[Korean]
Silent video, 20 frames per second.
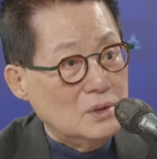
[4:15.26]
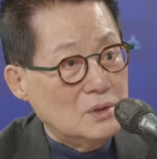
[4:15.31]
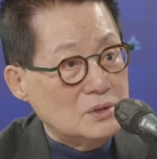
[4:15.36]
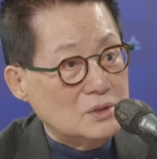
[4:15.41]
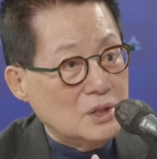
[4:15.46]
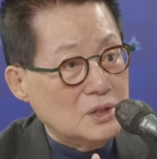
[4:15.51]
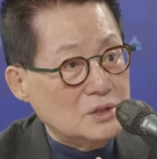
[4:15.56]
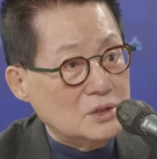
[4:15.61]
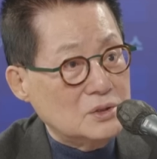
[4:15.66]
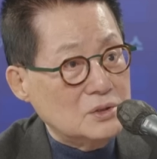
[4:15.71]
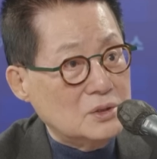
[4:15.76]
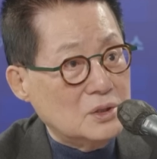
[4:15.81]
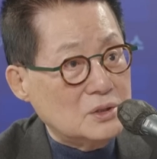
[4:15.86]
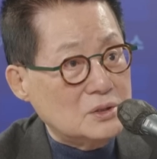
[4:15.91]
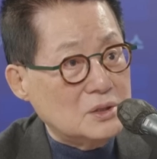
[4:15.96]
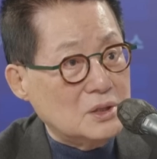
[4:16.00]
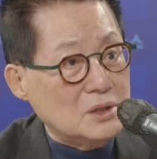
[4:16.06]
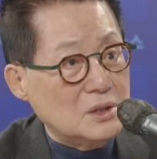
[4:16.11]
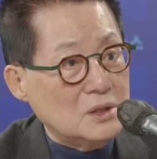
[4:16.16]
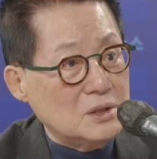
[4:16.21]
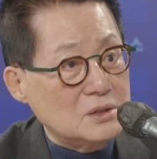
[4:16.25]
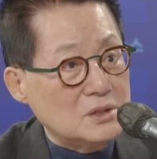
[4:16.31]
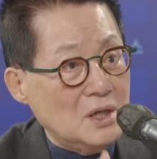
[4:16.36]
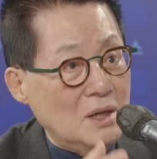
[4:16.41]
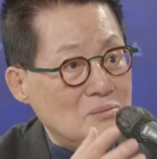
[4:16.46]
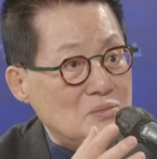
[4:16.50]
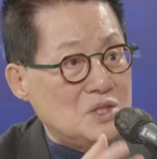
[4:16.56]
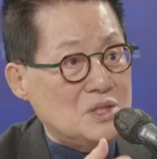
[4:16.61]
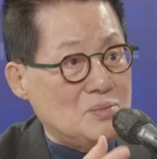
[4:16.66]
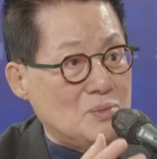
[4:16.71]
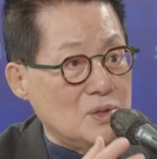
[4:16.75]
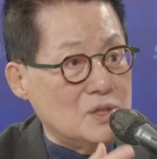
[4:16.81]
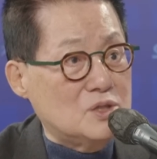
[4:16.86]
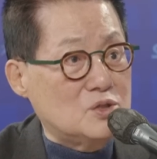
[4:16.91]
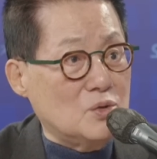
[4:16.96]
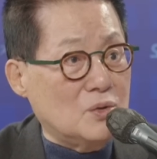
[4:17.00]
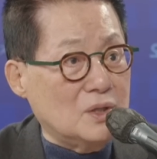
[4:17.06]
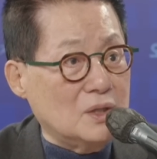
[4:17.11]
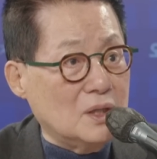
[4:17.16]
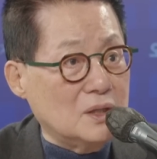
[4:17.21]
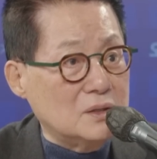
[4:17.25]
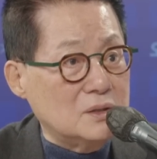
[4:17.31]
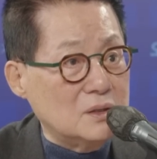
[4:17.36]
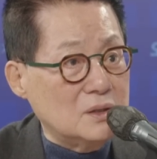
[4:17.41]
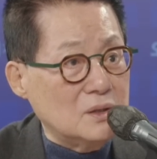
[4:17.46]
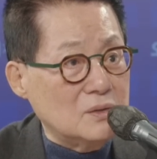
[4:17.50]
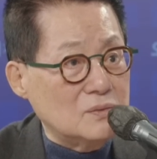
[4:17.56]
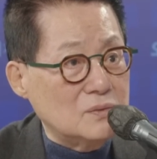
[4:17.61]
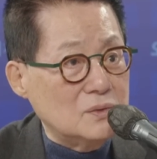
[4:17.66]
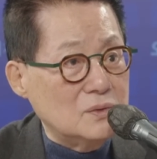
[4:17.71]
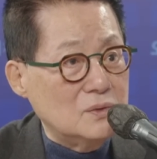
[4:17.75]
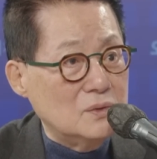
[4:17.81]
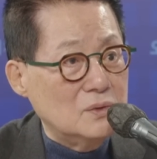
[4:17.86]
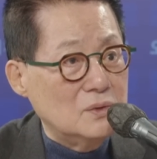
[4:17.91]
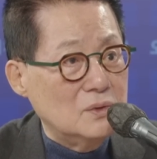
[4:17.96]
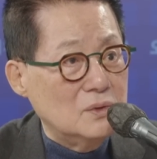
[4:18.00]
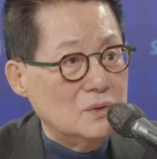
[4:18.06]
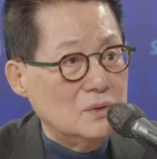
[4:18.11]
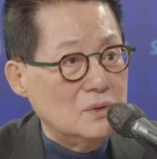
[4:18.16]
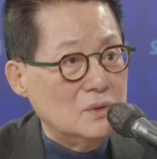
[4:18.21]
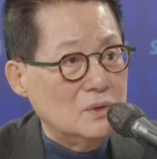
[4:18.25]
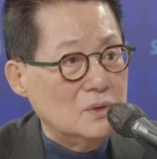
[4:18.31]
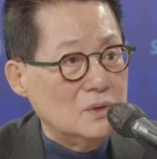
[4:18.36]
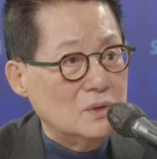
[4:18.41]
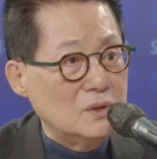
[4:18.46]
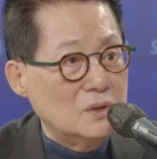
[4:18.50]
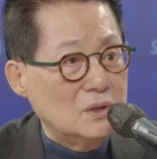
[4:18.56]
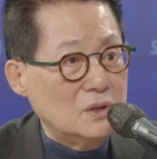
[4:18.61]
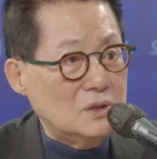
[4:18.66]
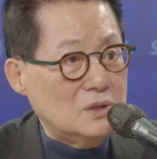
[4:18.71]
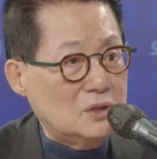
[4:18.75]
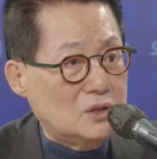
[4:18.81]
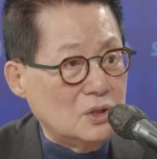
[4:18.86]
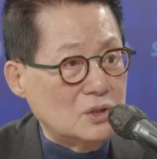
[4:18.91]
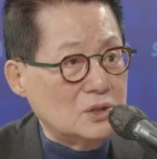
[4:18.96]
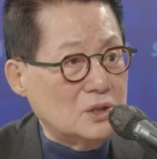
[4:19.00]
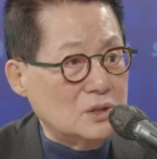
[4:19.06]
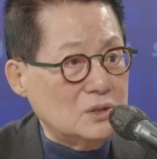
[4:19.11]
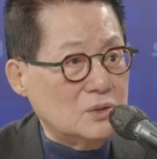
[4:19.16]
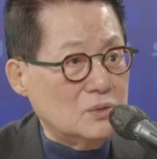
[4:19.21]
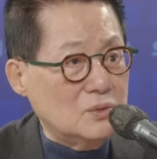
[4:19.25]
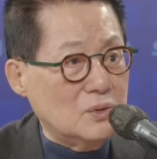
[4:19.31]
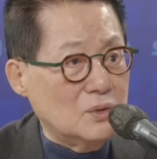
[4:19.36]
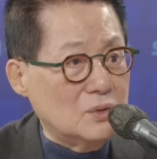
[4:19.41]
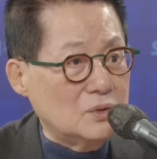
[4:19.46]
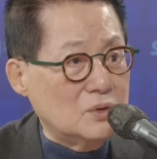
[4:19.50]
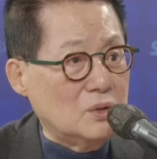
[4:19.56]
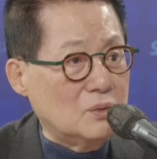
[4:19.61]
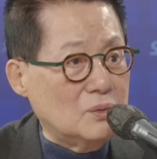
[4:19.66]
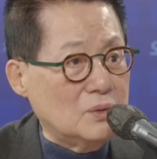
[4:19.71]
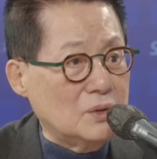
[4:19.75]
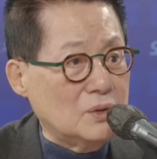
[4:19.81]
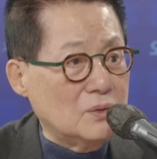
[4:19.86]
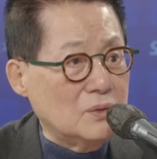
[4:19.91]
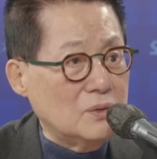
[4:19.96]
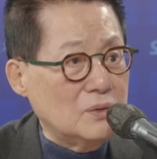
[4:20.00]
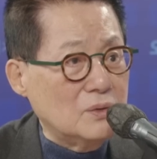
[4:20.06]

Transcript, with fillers: 재정 적자가 31조가 났더라고요. 그러니까. 이 경제적으로 어려워요.